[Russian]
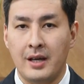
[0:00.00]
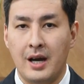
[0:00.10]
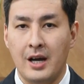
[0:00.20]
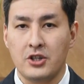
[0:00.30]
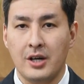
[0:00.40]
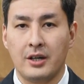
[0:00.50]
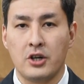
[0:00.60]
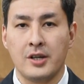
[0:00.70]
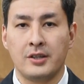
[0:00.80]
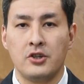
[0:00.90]
Как
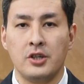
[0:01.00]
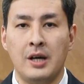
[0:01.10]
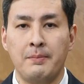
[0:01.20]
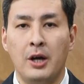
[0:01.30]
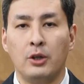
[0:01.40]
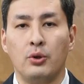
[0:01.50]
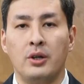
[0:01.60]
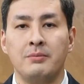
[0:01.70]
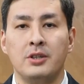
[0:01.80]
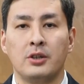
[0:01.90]
правило, учредитель
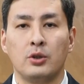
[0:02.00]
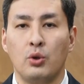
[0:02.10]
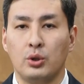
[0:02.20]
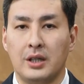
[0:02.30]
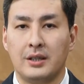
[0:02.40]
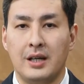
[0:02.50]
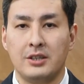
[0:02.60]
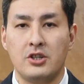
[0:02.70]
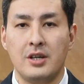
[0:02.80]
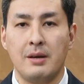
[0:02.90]
пирамиды, накопив
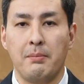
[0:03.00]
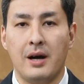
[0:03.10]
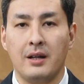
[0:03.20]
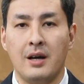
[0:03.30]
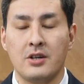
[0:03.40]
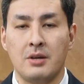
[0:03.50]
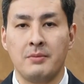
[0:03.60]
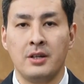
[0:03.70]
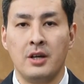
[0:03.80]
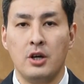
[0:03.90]
значительную сумму,
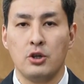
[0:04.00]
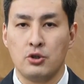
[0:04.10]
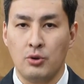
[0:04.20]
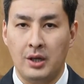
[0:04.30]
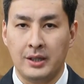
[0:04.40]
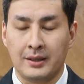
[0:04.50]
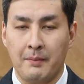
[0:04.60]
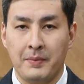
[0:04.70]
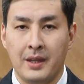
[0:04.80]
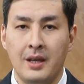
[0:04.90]
прекращает выплаты и
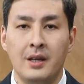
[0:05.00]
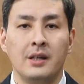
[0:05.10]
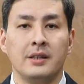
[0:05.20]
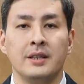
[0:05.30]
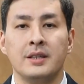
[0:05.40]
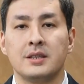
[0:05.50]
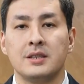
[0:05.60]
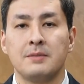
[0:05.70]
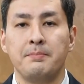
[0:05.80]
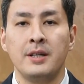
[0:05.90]
исчезает со всеми
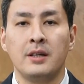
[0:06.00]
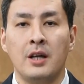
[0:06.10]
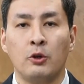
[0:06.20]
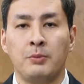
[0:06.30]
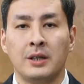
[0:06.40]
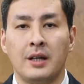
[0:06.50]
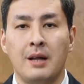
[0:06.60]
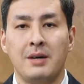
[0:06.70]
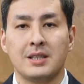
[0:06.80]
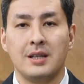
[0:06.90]
деньгами. Если вы
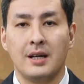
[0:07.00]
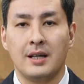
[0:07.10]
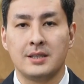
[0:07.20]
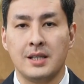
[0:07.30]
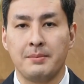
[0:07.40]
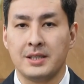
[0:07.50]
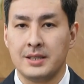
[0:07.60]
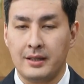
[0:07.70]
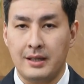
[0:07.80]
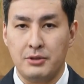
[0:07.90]
стали жертвой такой
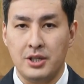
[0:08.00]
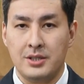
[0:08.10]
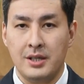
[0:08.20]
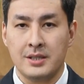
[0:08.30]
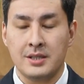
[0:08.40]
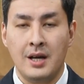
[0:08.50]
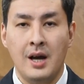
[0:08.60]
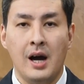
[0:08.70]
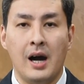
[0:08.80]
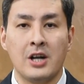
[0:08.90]
деятельности программы
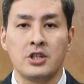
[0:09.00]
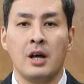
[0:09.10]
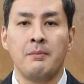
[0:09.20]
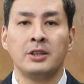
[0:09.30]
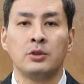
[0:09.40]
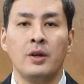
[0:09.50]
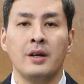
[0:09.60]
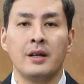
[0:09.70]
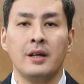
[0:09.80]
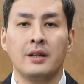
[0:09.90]
BingCloud, просим
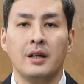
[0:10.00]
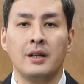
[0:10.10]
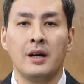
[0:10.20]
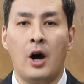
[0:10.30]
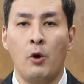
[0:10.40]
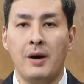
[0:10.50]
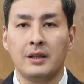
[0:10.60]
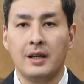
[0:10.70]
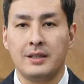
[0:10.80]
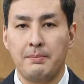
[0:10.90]
обратиться в
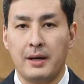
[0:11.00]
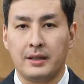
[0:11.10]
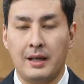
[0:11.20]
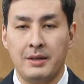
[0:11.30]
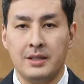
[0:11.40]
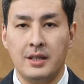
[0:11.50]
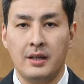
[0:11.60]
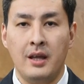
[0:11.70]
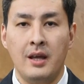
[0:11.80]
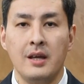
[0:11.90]
территориальные департаменты
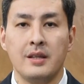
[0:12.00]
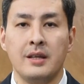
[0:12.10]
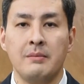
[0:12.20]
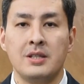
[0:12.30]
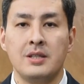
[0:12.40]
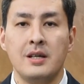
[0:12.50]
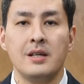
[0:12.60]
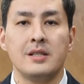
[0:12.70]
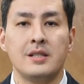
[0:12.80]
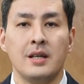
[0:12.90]
АФМ или позвонить
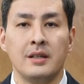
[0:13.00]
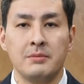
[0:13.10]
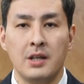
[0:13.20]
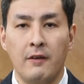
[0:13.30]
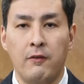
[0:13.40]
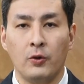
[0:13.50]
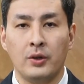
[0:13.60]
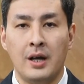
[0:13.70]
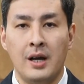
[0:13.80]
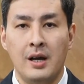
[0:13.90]
по телефону
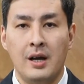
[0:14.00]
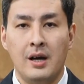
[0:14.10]
доверия.